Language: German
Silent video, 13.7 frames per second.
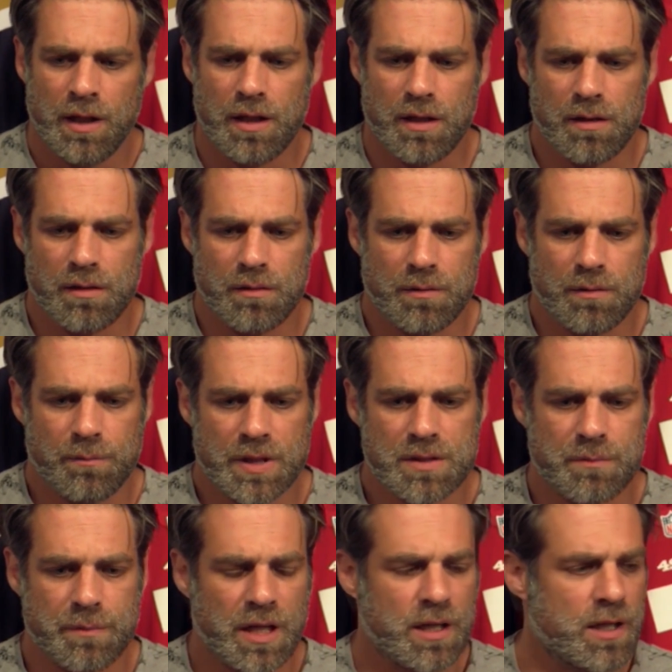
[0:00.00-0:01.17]
äh, mich zu
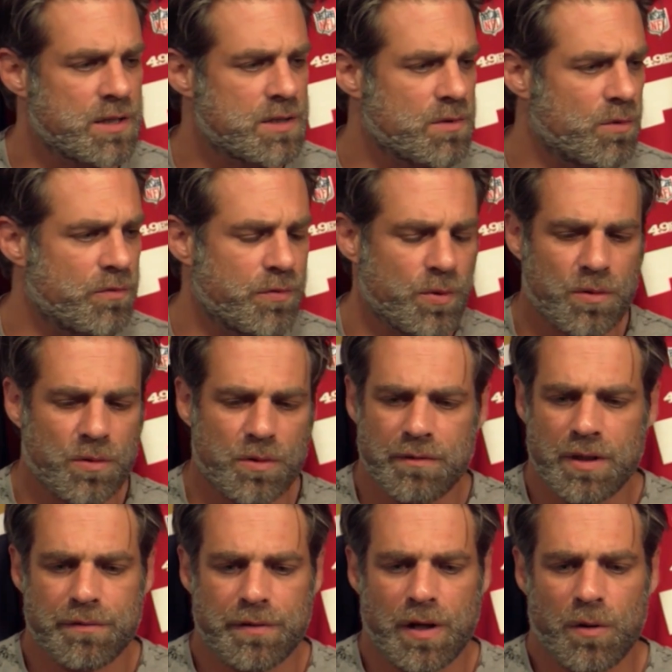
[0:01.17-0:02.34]
Männern hingezogen fühle oder wenn
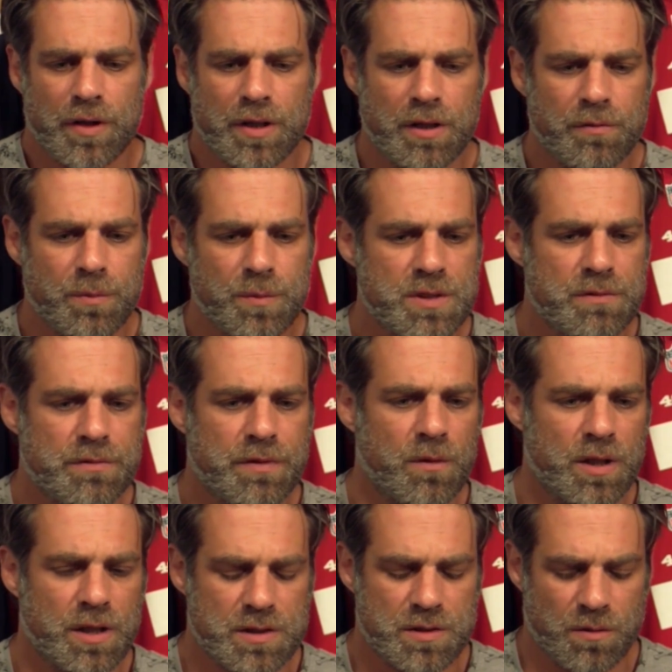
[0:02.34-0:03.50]
eine Frau sagt, ich fühle mich zu
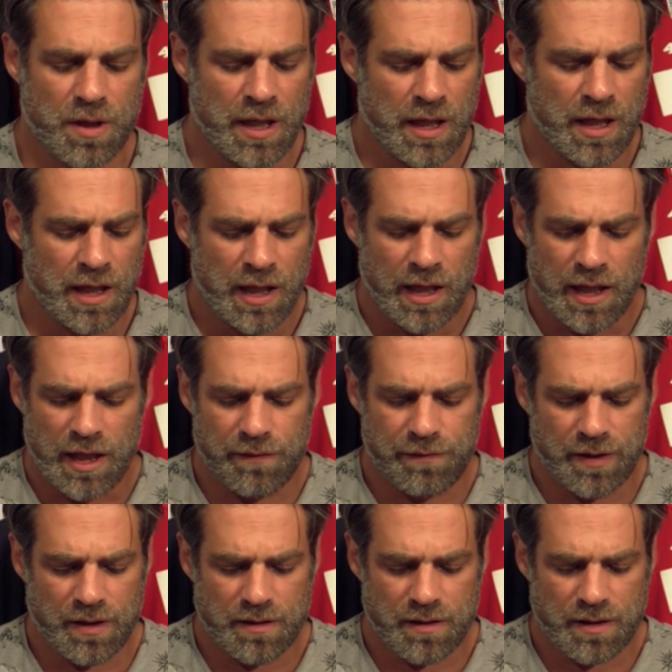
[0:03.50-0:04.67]
Frauen hingezogen. Ich
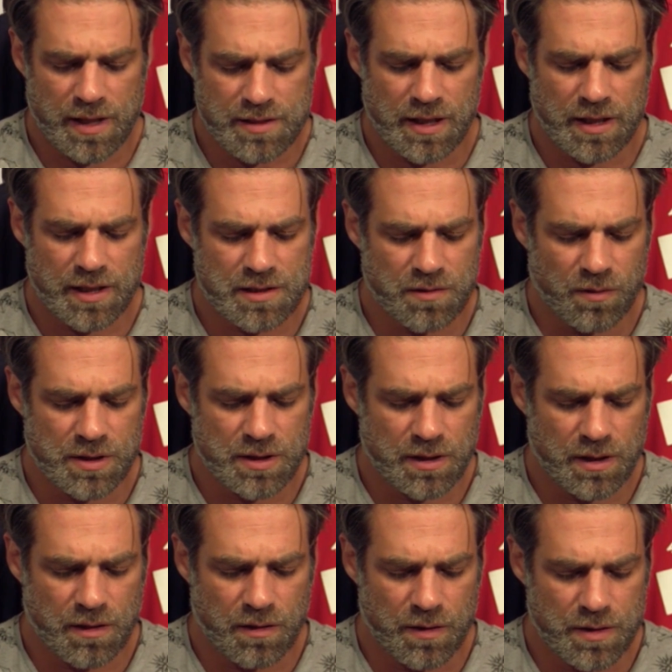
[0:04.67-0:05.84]
finde, ganz ehrlich, es
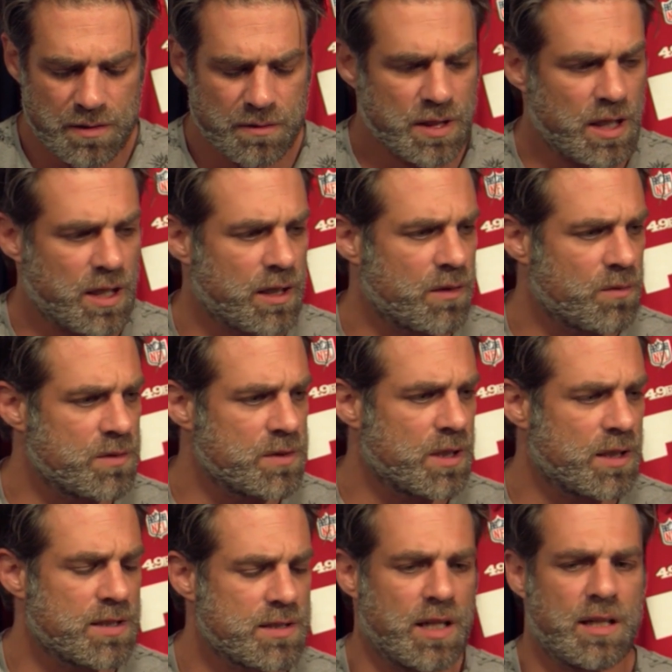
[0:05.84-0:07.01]
sollte heutzutage in
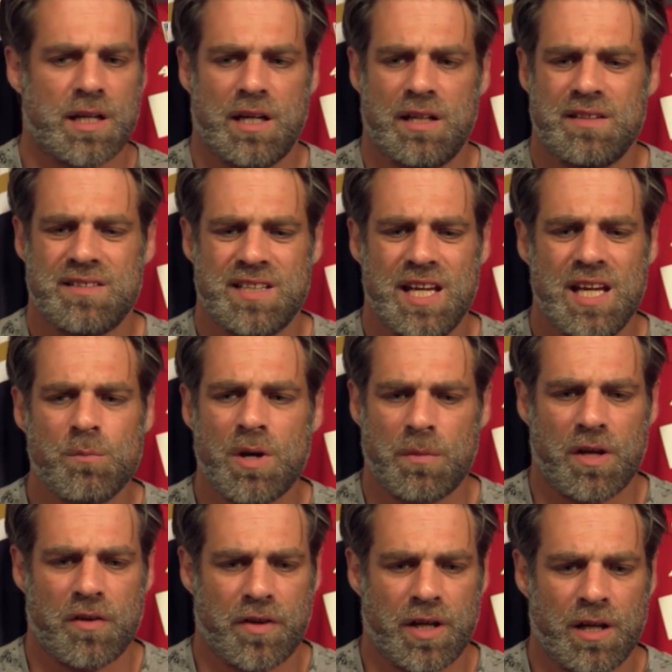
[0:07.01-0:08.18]
unserer Zeit kein Thema
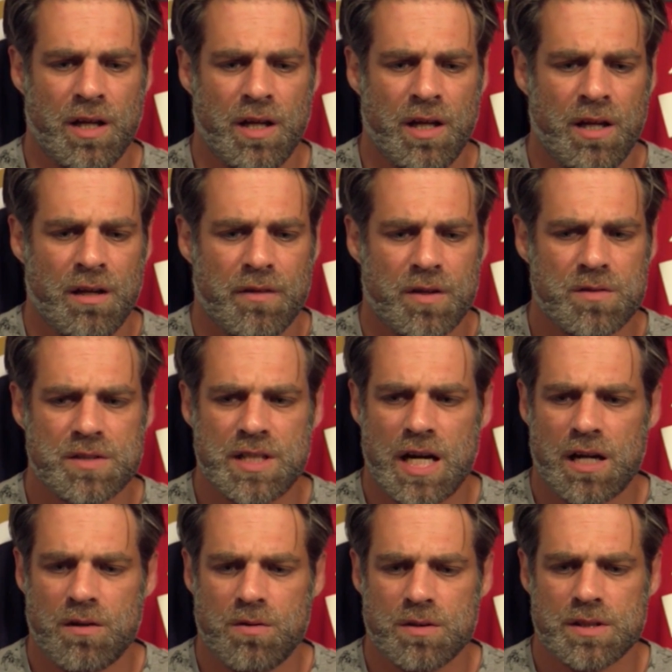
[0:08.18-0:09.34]
mehr sein wenn du es dir
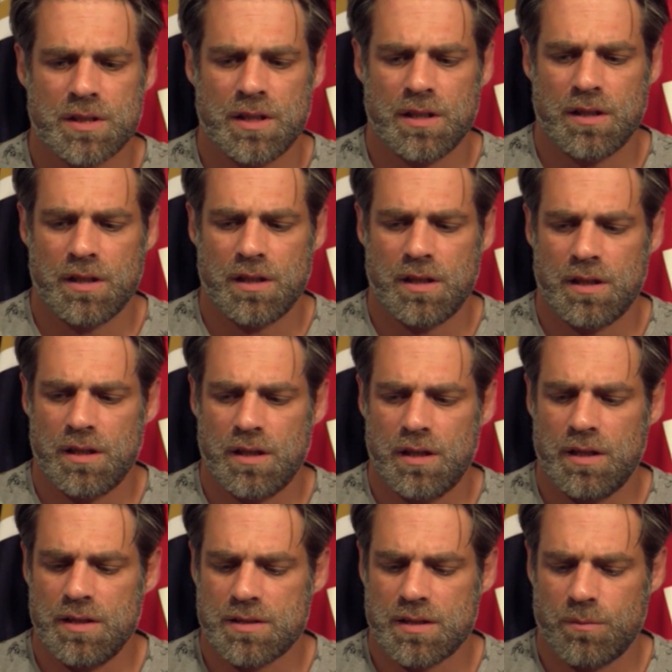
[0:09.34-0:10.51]
anguckst, in, in, in
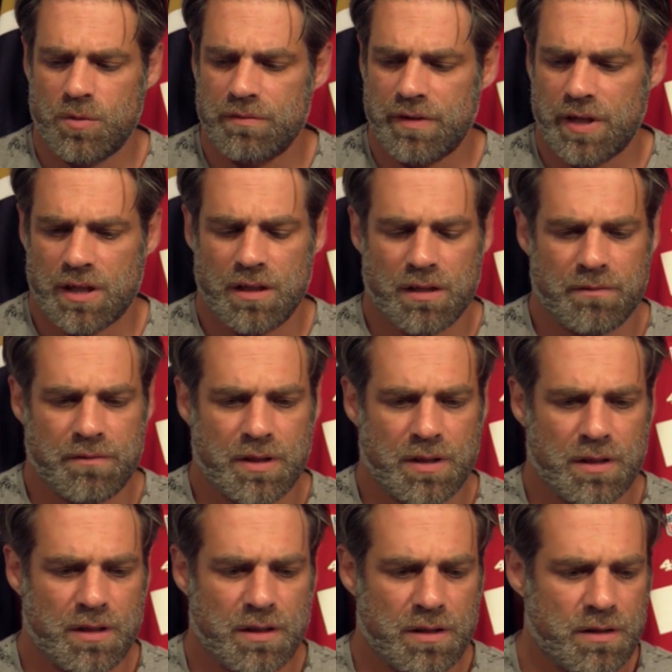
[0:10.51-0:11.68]
Istanbul werden irgendwie
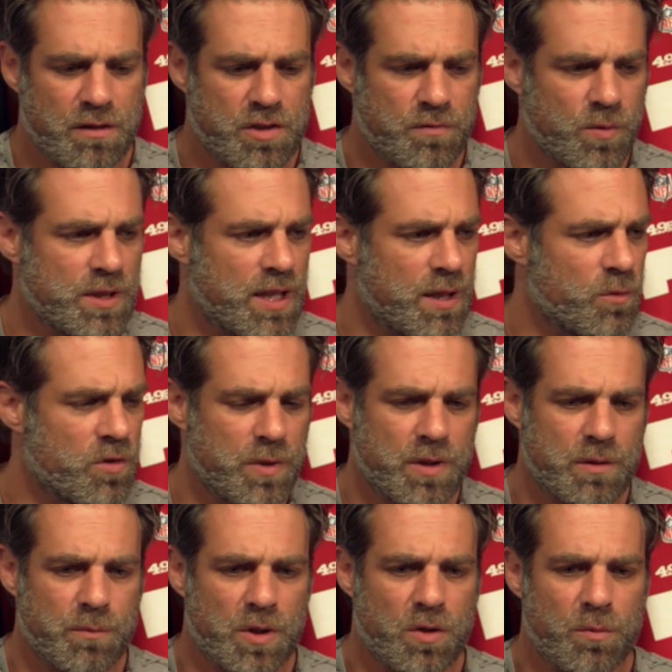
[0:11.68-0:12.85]
äh, schwulen Demos
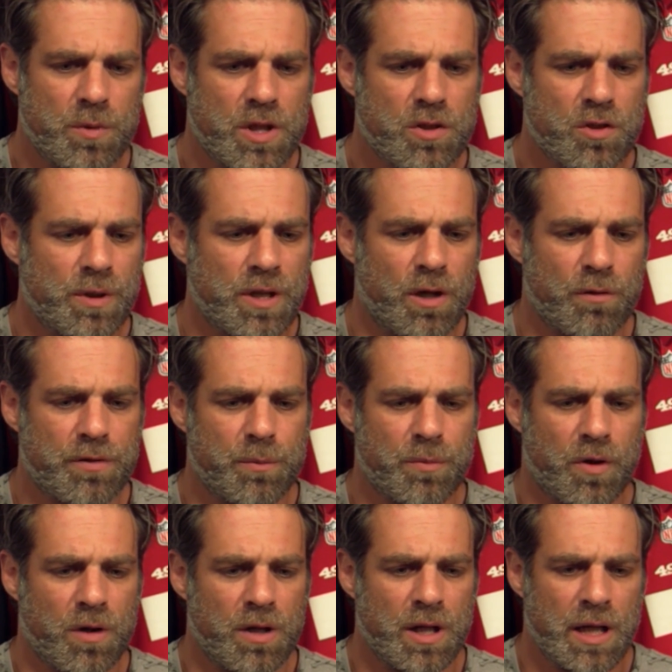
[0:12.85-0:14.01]
mit, mit Gummiknüppeln
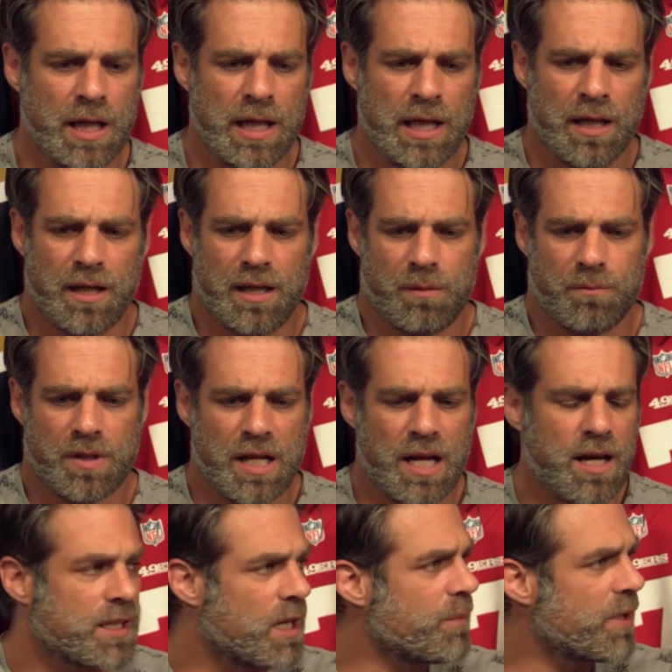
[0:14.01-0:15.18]
aufgebrochen. Ähm,
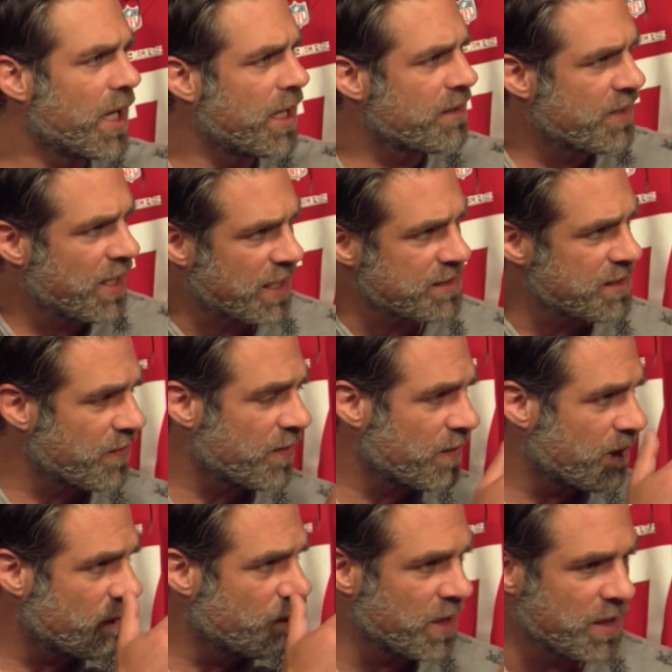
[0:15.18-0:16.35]
klar, ich gebe dir recht, Texas,
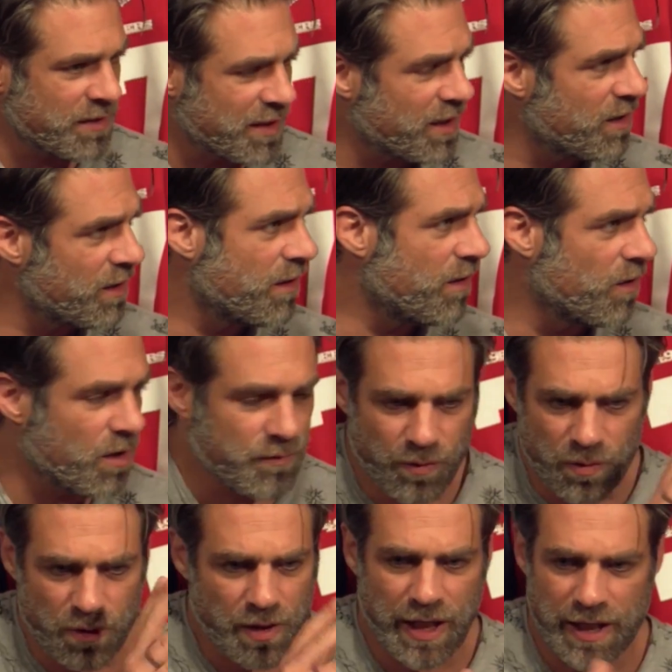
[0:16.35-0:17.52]
mittendrin,
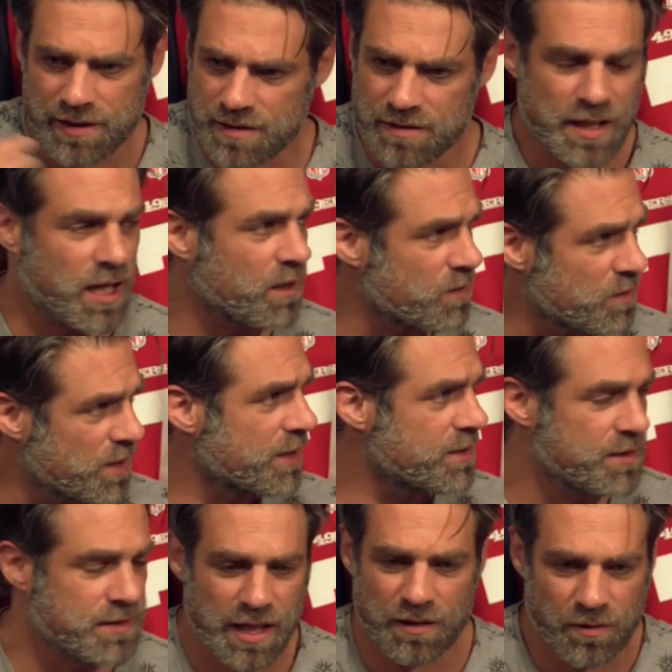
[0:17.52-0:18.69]
irgendwo, rechts ist ein Kaktus, links
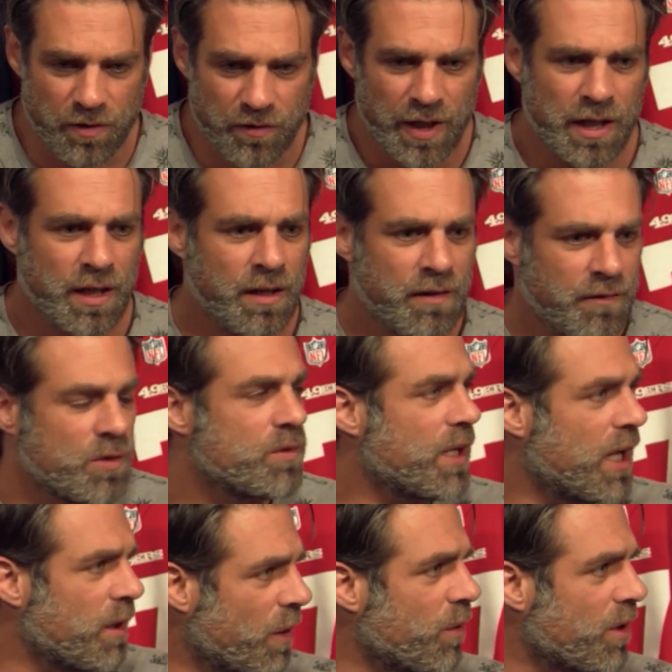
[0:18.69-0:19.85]
ist ein Kaktus. Wenn du da
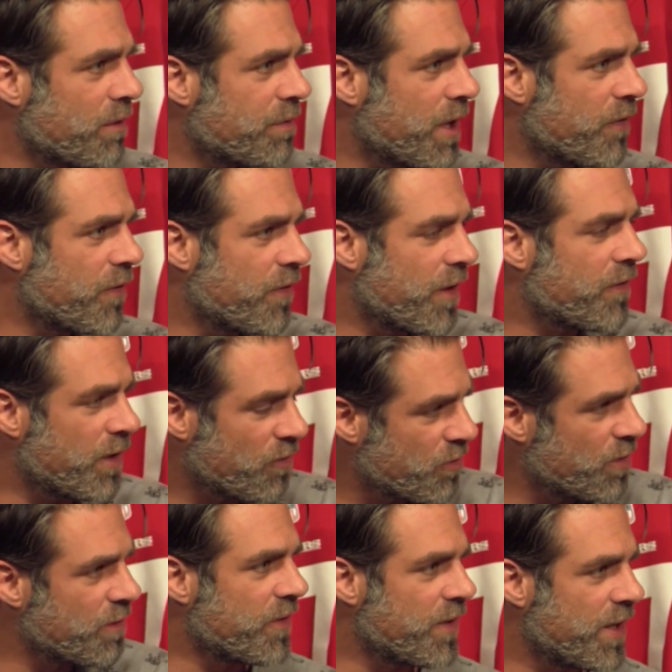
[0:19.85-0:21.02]
einen Bauern fragst und sagst,
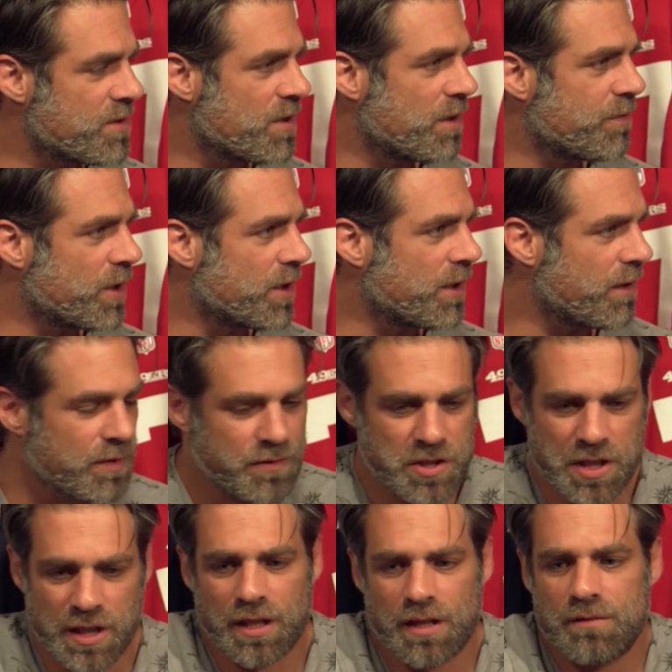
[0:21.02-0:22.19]
Entschuldigung, was hältst du davon? Der wird
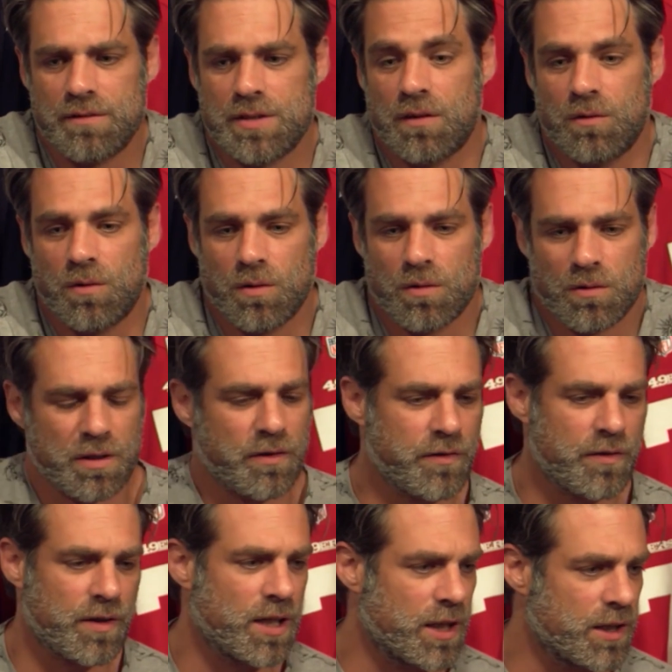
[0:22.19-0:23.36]
wahrscheinlich irgendwie sagen, oh Gott, oh Gott,
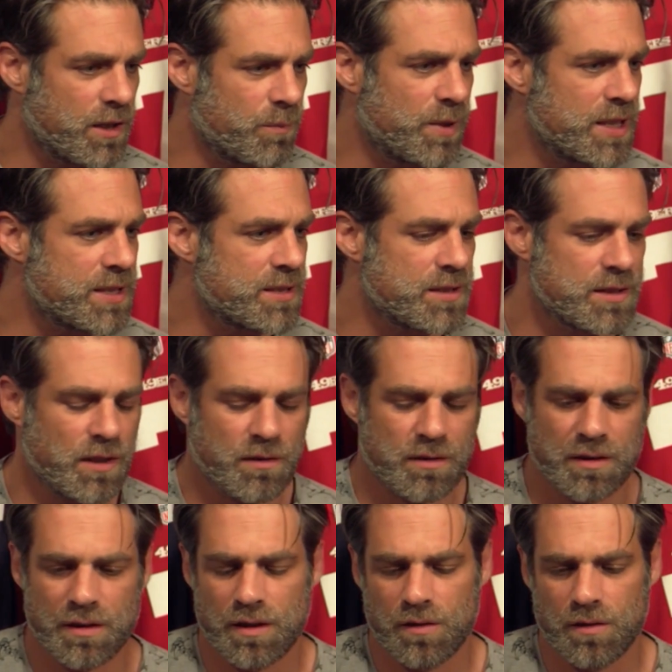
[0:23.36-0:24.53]
das gleich blitzt es hier
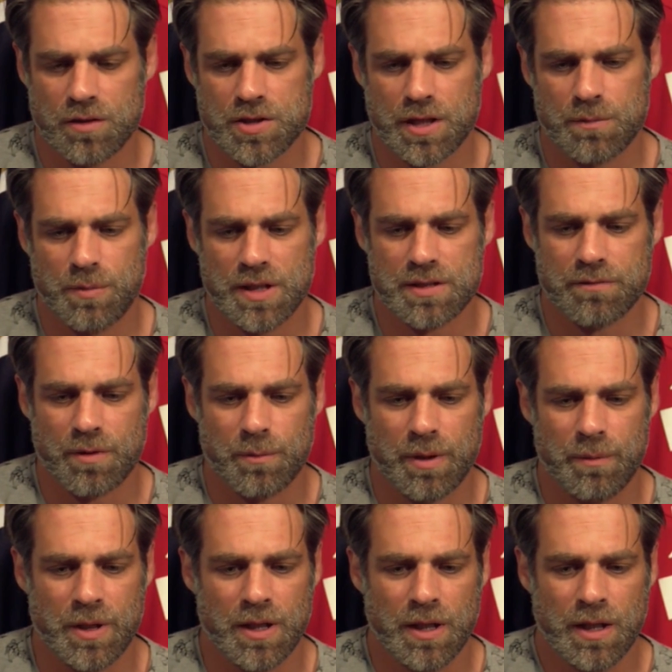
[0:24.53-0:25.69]
und äh, Gott schickt Blitze vom
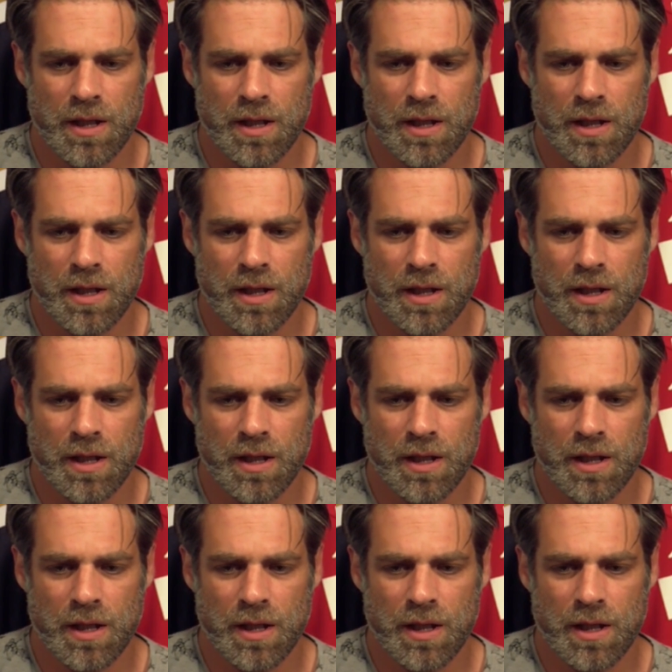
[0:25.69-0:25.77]
Himmel